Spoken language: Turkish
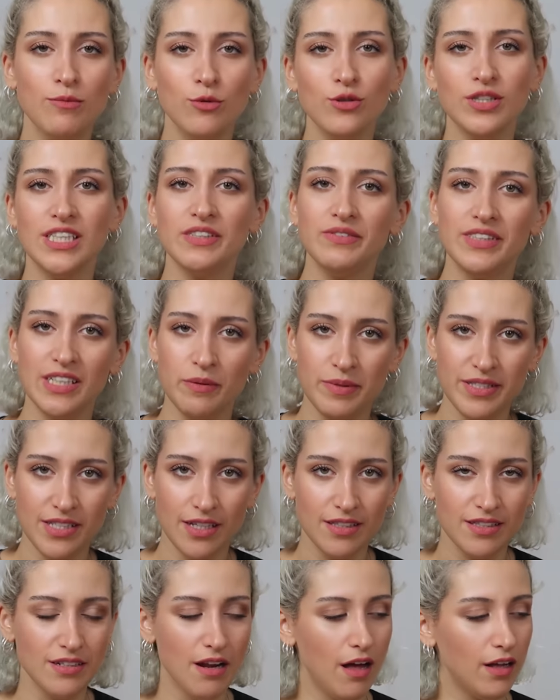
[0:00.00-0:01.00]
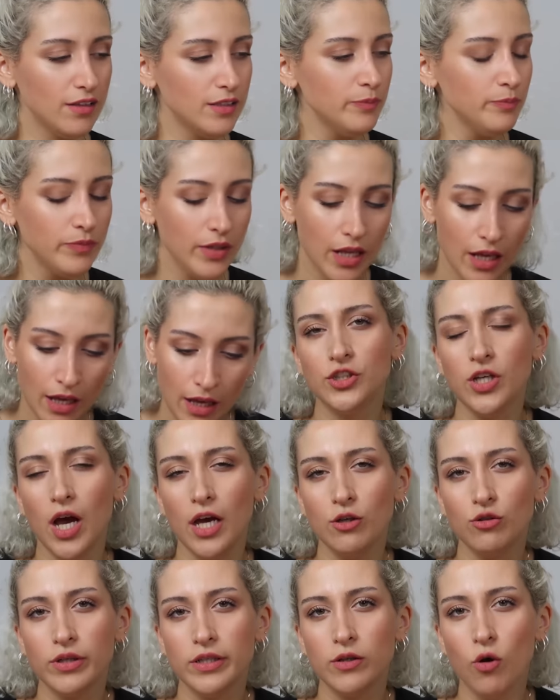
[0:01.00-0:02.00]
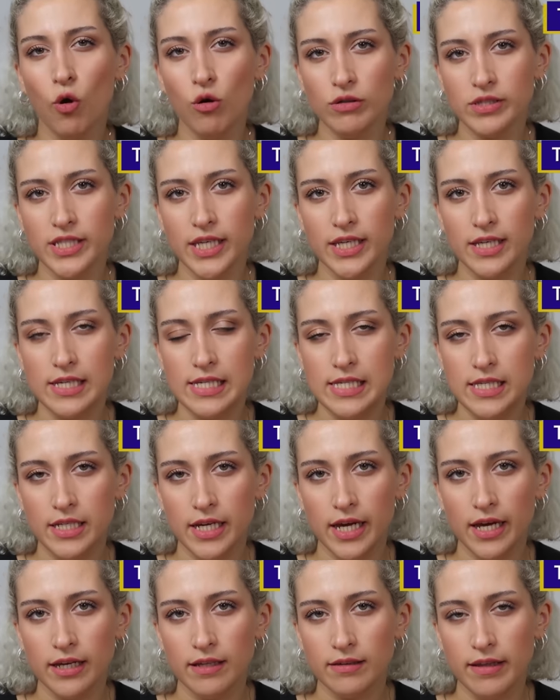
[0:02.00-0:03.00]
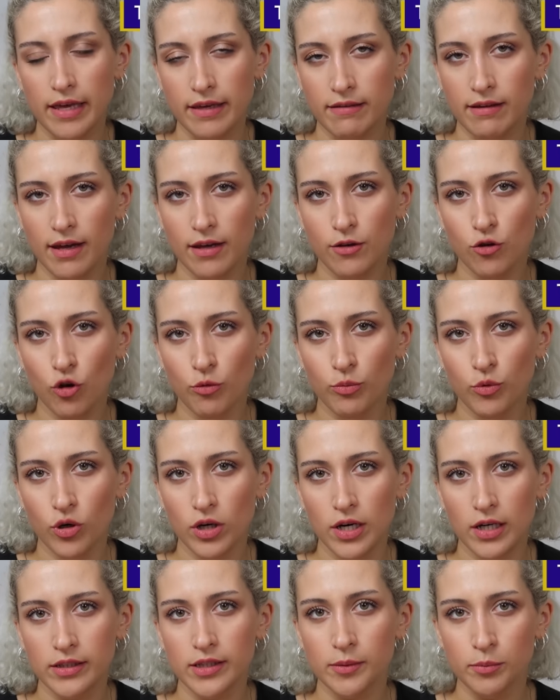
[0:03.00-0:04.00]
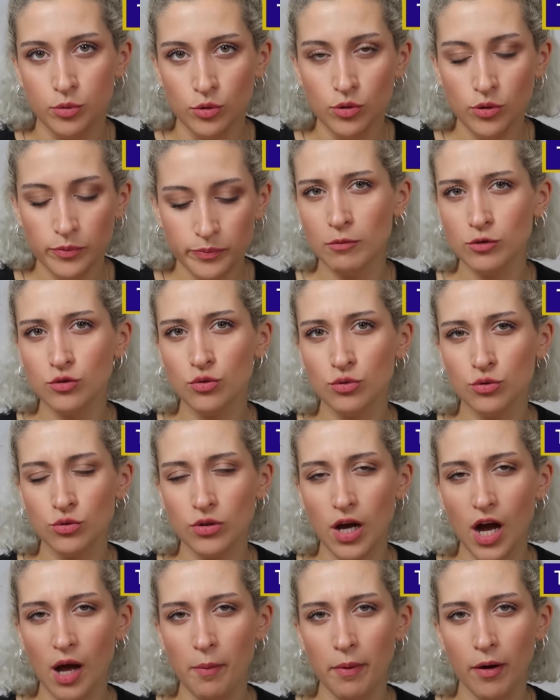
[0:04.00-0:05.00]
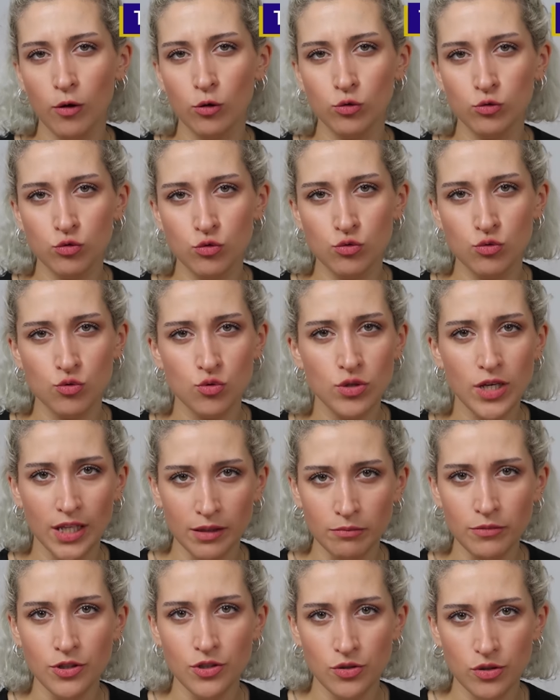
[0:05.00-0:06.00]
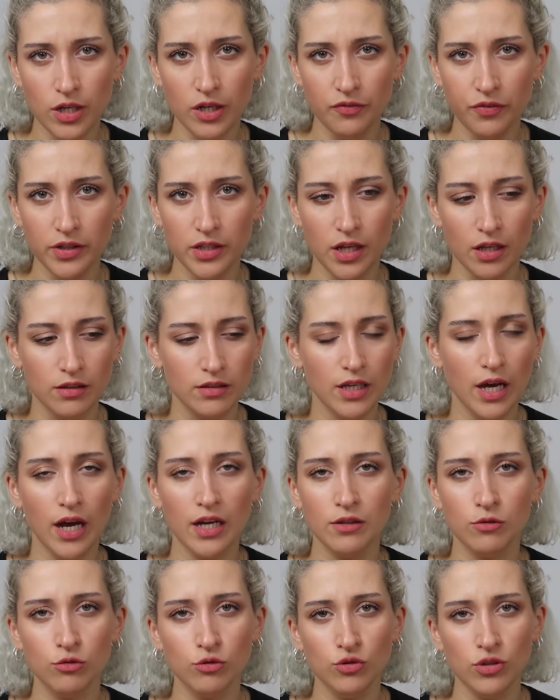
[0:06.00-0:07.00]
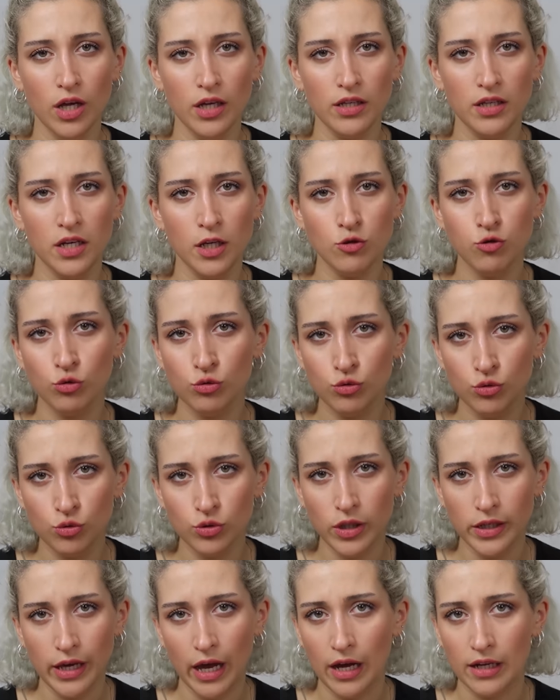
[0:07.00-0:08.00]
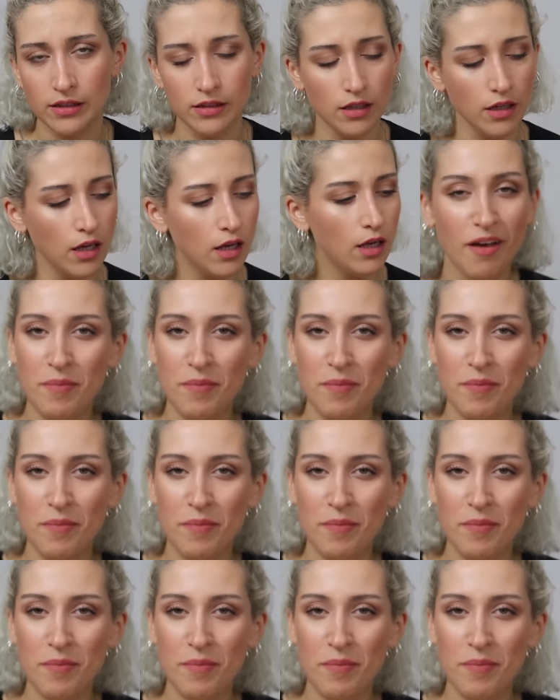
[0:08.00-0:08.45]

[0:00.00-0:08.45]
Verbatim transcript: Bir multivitamin satın aldım. Aşağı yukarı 18 liraya denk geliyor bu arada bu. Armato'nun galiba 30'lusu 70 lira falan. Yani o yüzden yine çok uyguna geldi.